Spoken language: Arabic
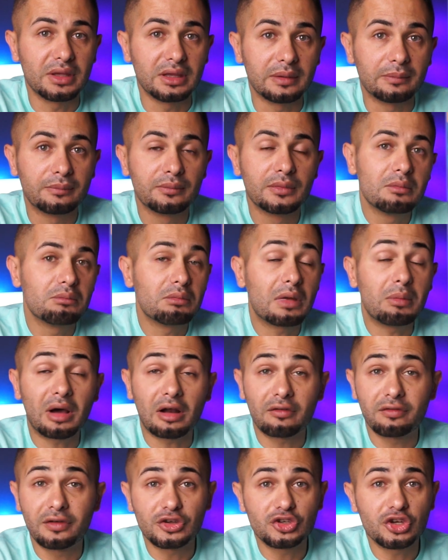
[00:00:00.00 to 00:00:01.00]
2% ما
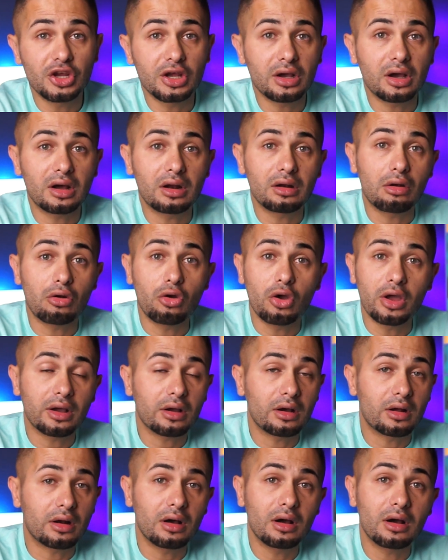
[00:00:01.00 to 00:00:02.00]
بعرف ليش هيك قرروا
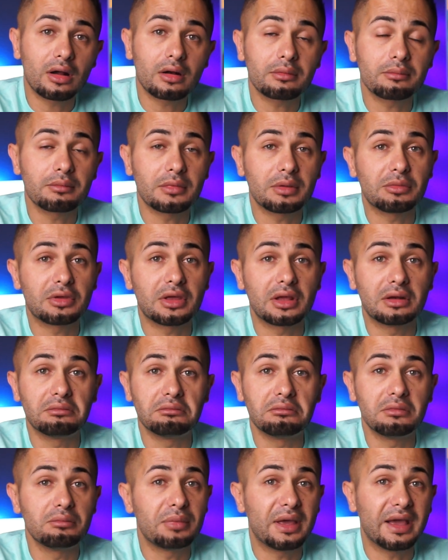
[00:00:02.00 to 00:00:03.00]
هيك قرار
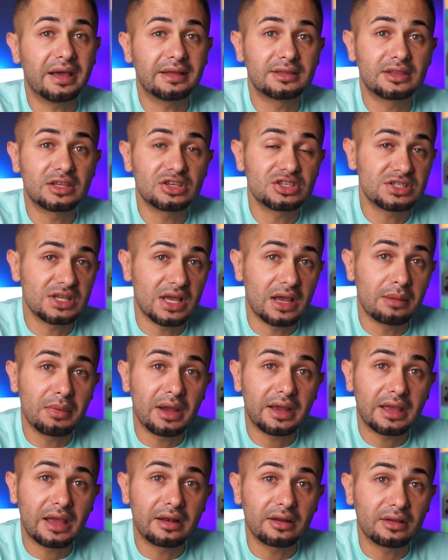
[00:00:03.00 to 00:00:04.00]
يمكن بيع التجزئه
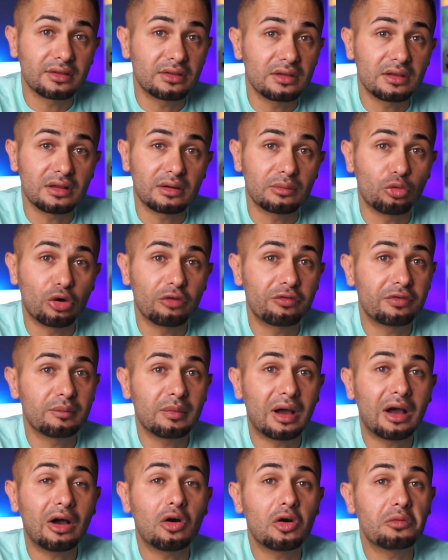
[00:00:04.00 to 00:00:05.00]
ما كان كتير موفي
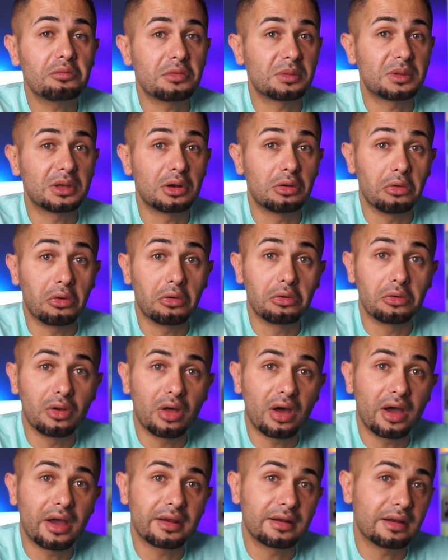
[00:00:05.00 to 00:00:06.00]
معهم يمكن
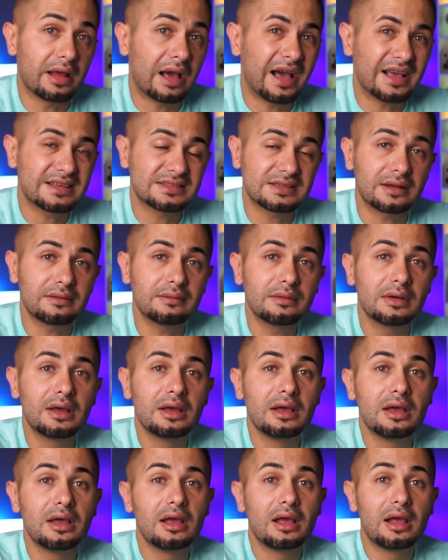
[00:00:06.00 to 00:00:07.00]
الاونلاين احسن
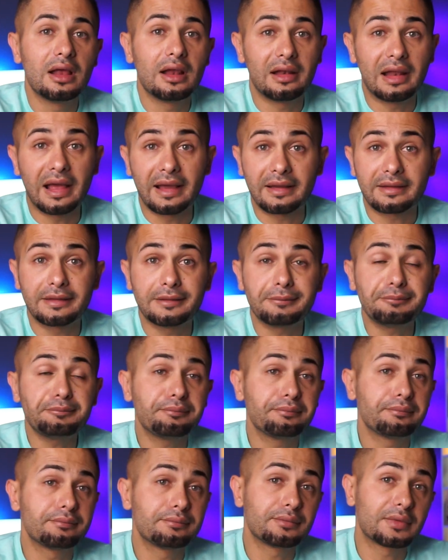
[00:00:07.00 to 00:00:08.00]
لكن
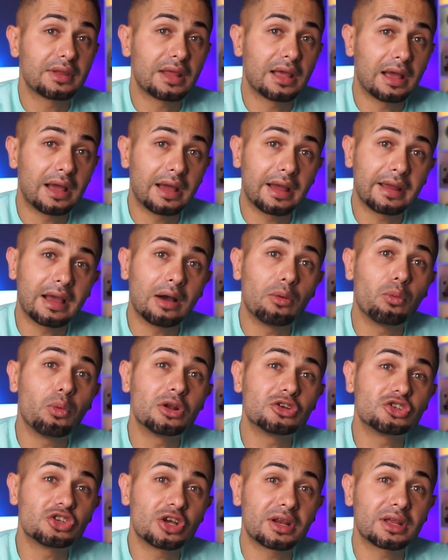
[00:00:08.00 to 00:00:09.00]
هاي
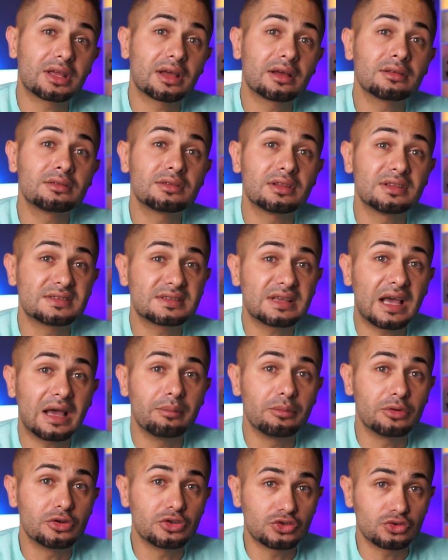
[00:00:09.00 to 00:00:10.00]
أول شركة
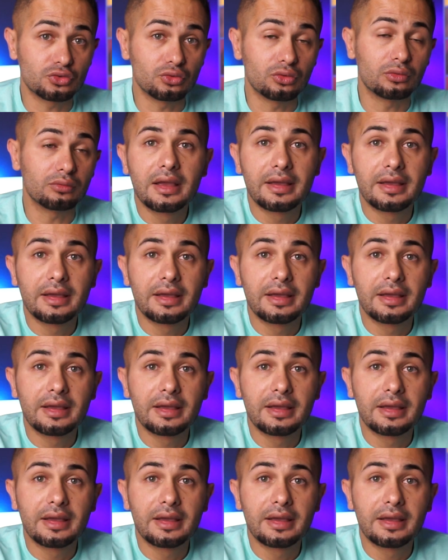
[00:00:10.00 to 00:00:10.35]
تنسحب من السوق